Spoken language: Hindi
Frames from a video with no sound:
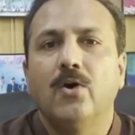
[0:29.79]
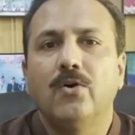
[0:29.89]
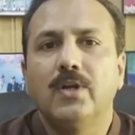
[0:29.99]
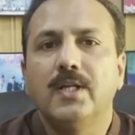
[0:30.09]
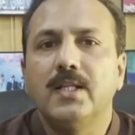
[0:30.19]

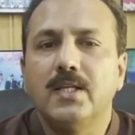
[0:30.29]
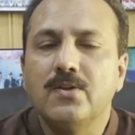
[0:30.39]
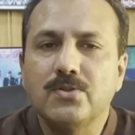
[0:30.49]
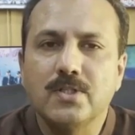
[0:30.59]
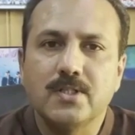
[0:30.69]
और ये
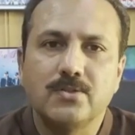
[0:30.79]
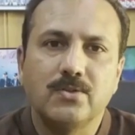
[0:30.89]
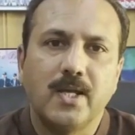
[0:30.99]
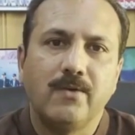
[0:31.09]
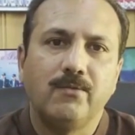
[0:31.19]
तीनों चीज़ें
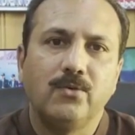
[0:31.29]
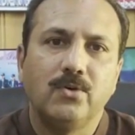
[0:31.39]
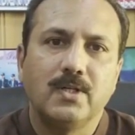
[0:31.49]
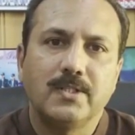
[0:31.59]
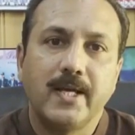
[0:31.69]
जो हैं वो
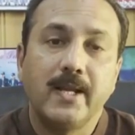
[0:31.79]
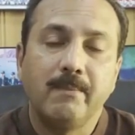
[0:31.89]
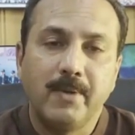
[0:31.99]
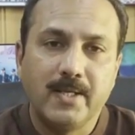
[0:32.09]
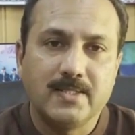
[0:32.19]
ज़ाहिर
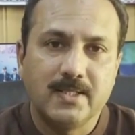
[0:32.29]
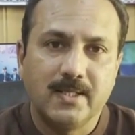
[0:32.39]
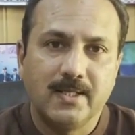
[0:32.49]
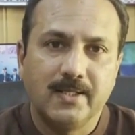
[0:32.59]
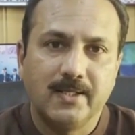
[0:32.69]
मनी से